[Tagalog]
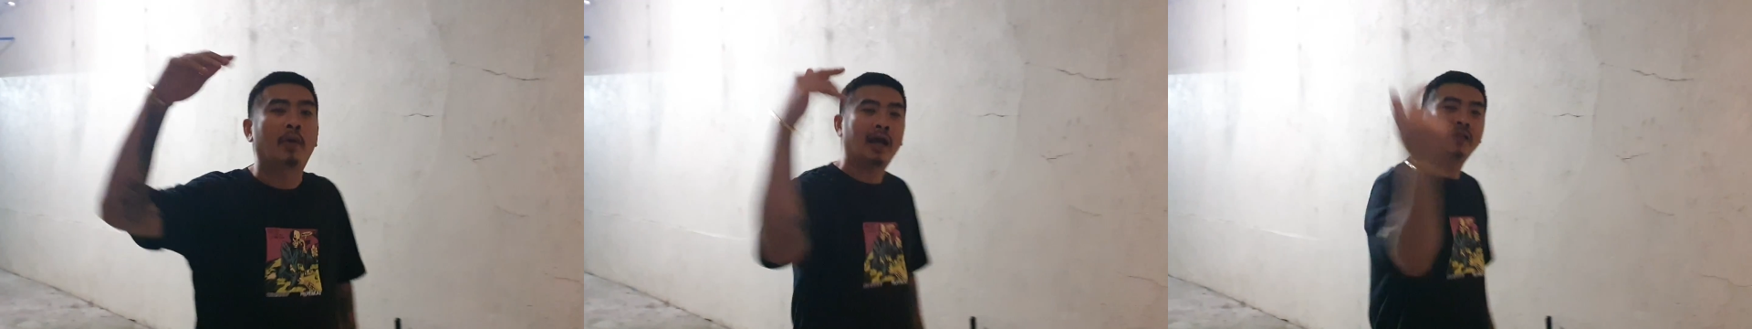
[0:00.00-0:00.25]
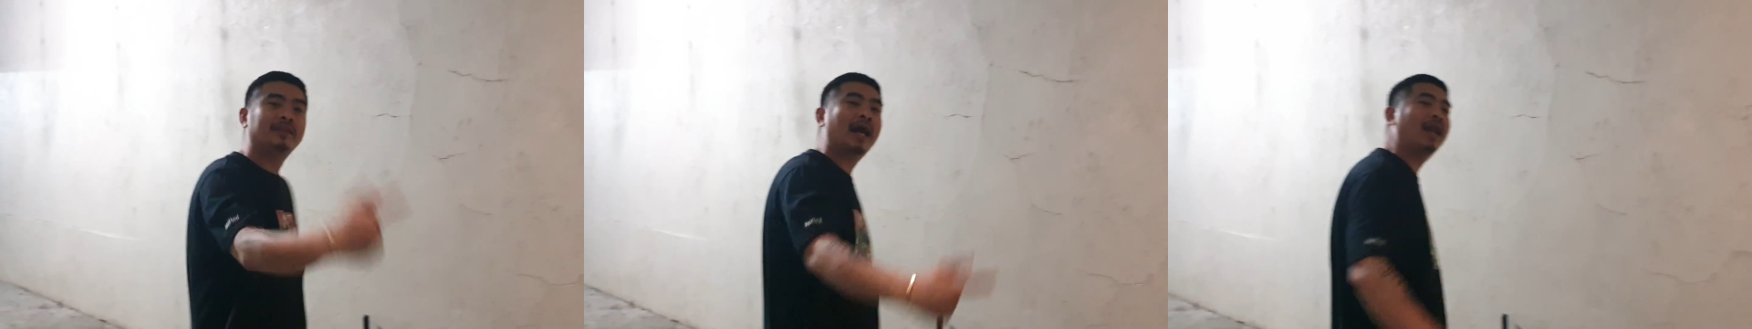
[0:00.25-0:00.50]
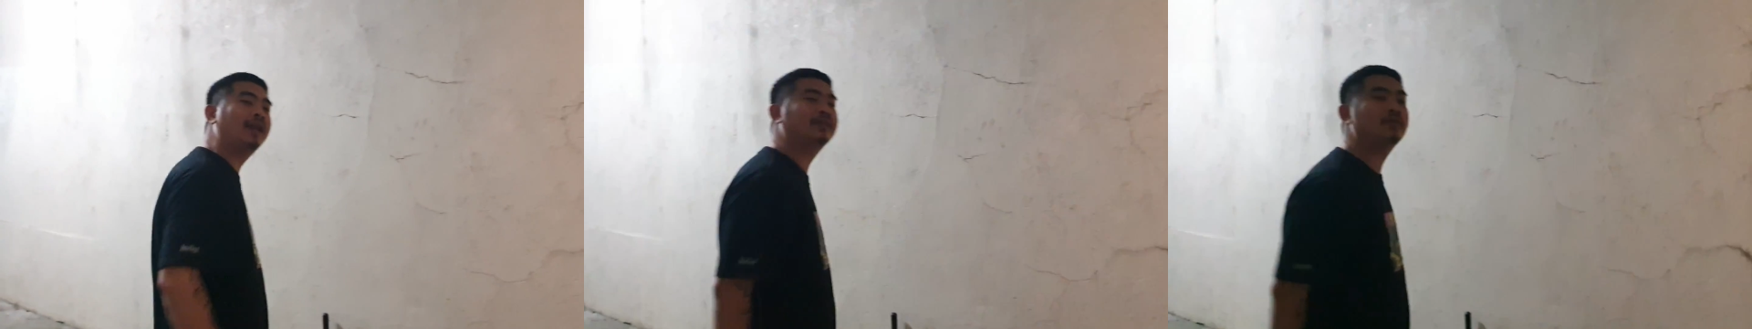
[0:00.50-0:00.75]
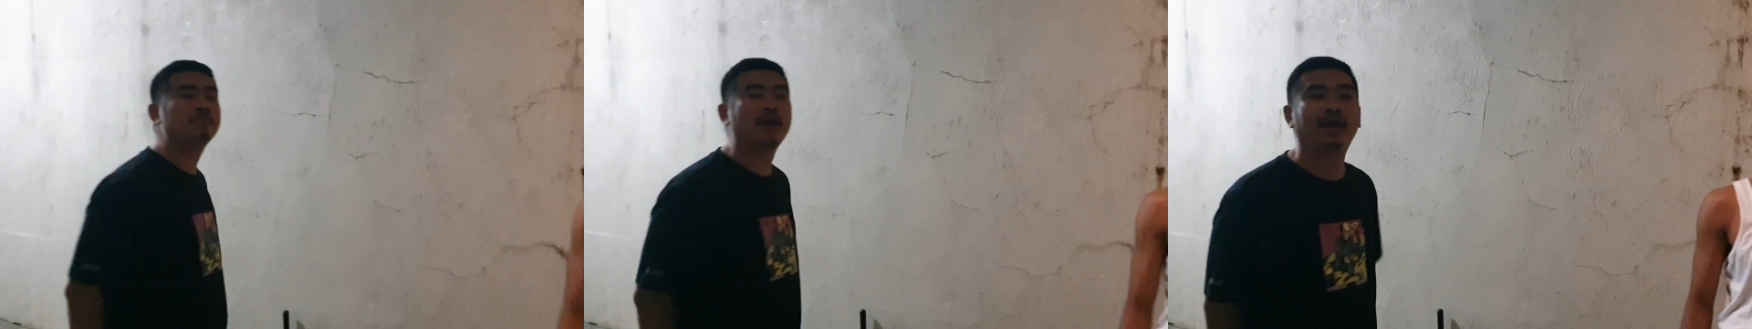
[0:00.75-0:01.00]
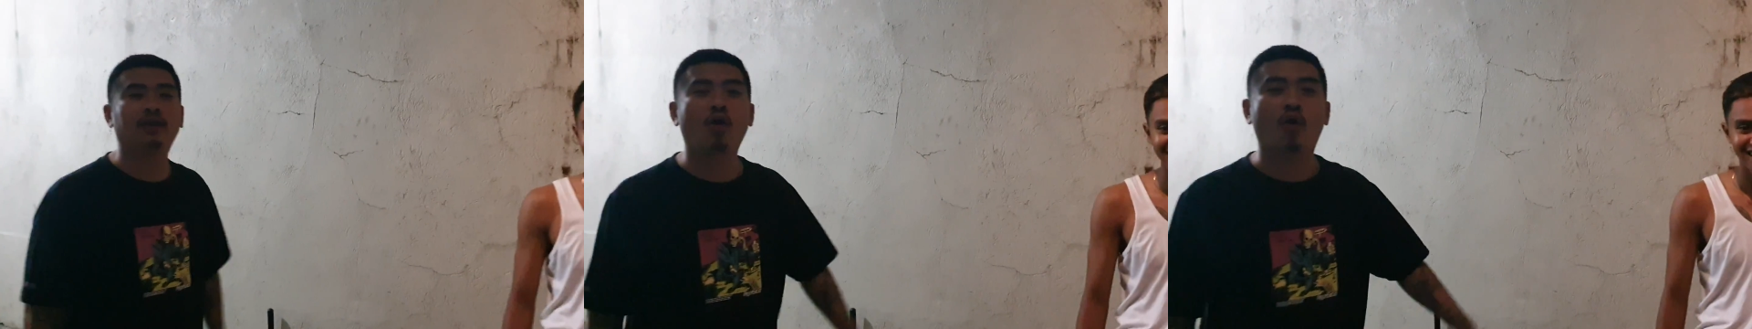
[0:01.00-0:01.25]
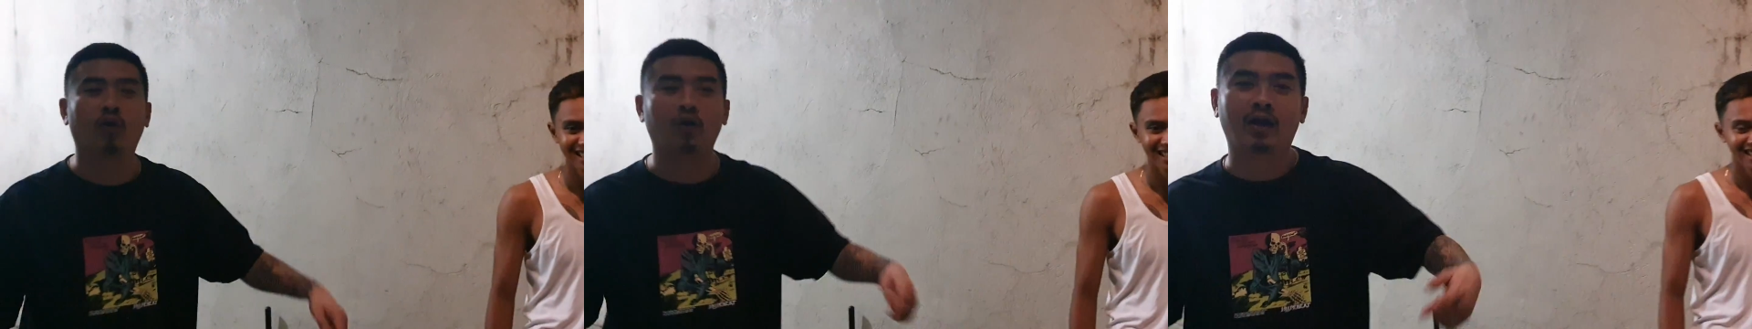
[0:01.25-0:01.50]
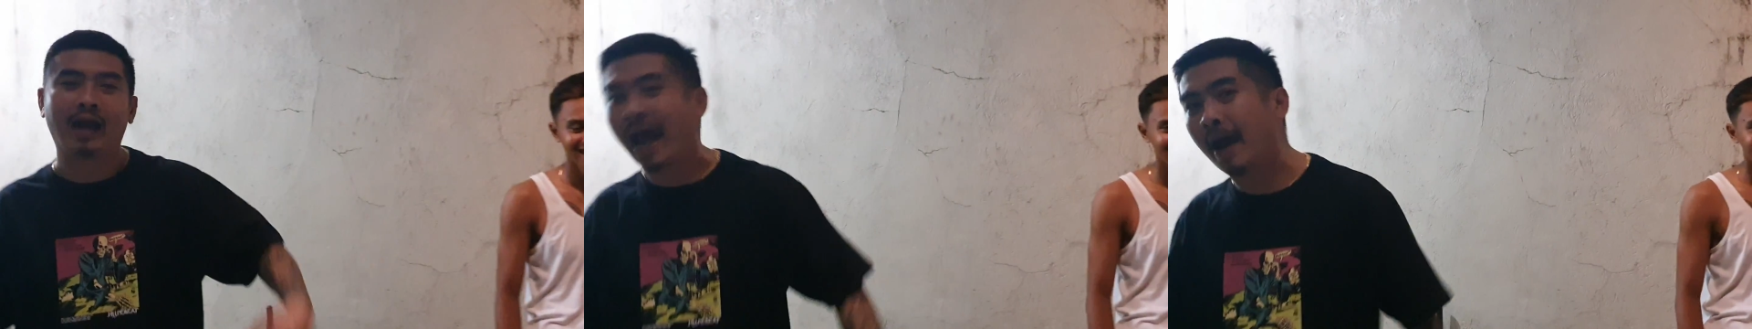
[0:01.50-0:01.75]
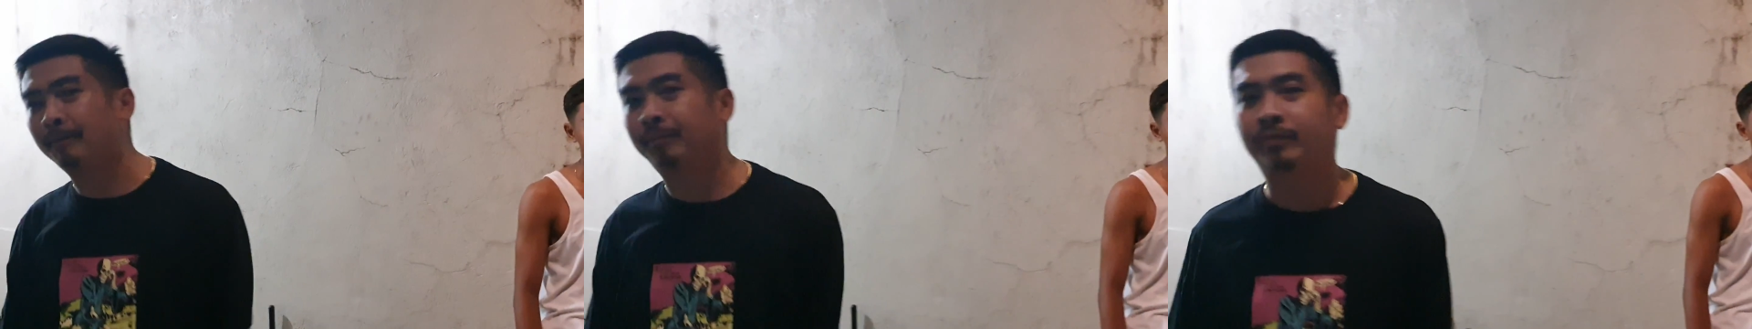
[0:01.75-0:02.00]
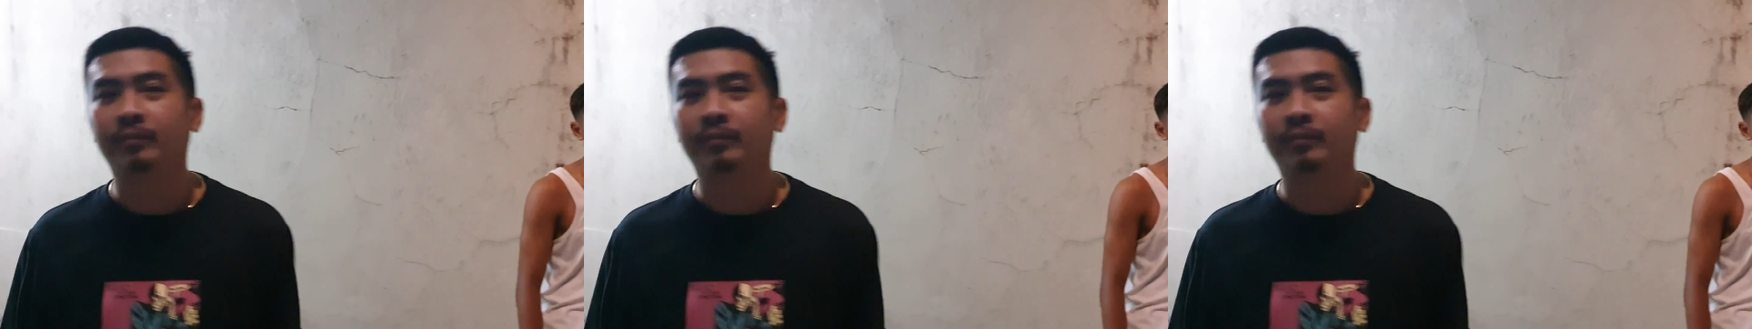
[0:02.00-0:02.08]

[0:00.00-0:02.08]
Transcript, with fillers: ang talent ni Meiko, rap!